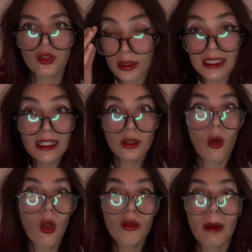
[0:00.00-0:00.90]
Hostes
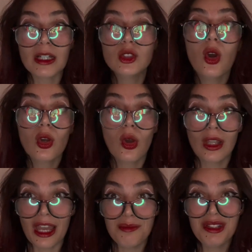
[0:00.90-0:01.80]
olmak çok
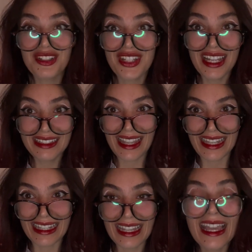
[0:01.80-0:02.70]
kolay bir şey değil.